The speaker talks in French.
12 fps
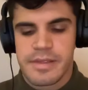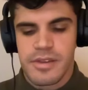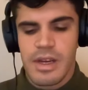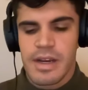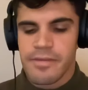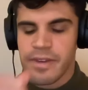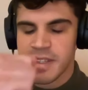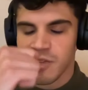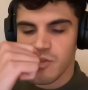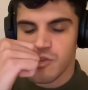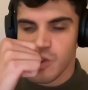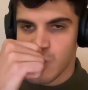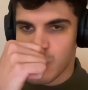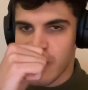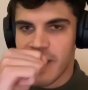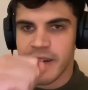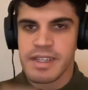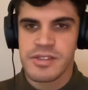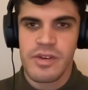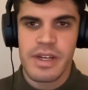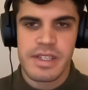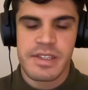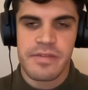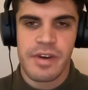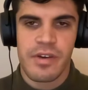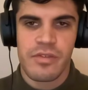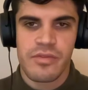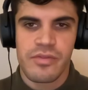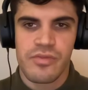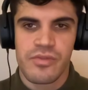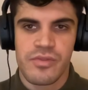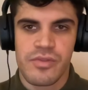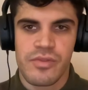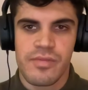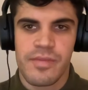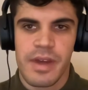que la façon de se construire un réseau, elle est différente du coup